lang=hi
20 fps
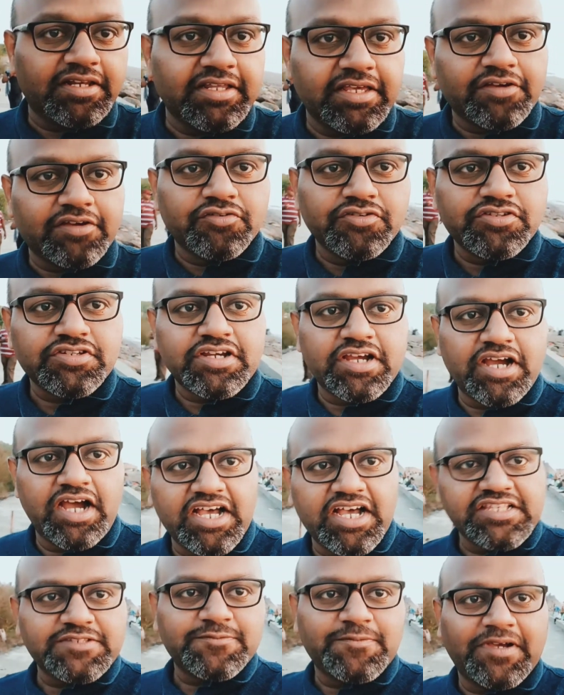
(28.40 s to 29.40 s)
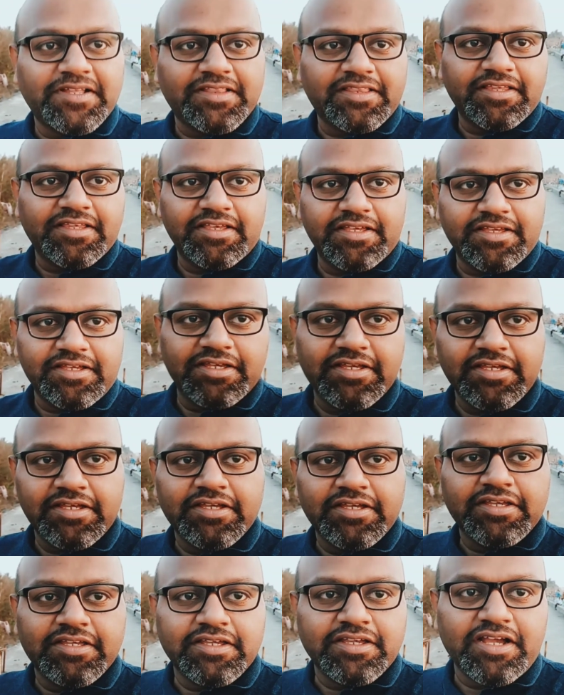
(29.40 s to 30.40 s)
की कुछ खास बातें हैं
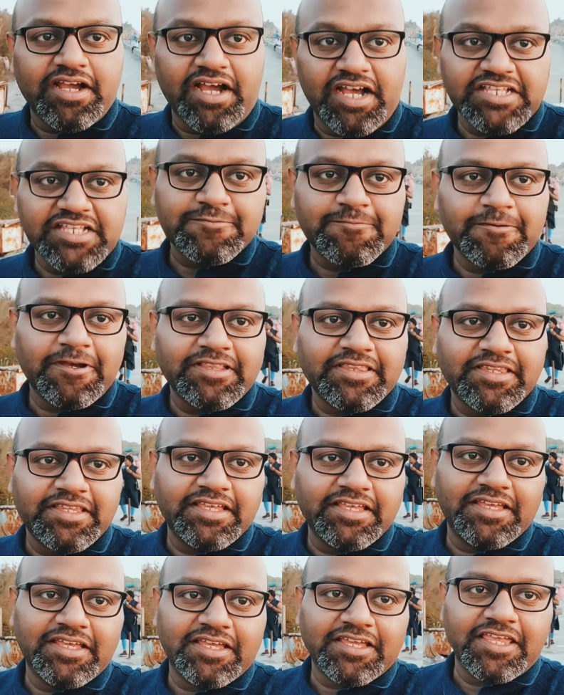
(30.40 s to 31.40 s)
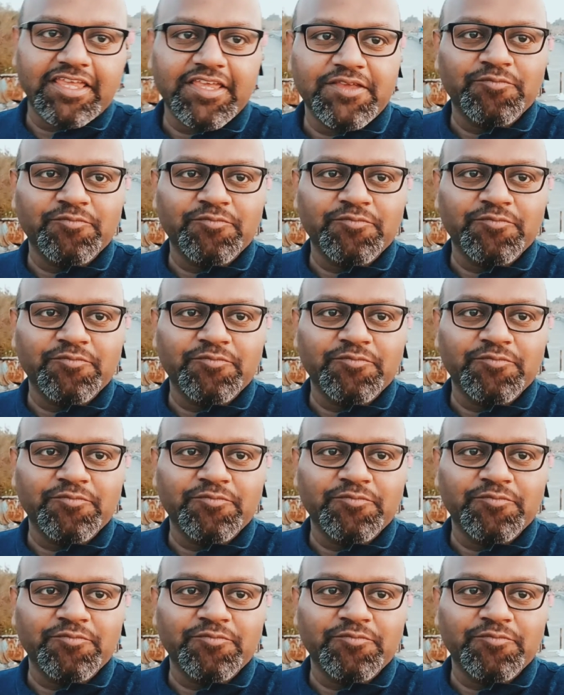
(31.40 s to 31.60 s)
खास बात यह है कि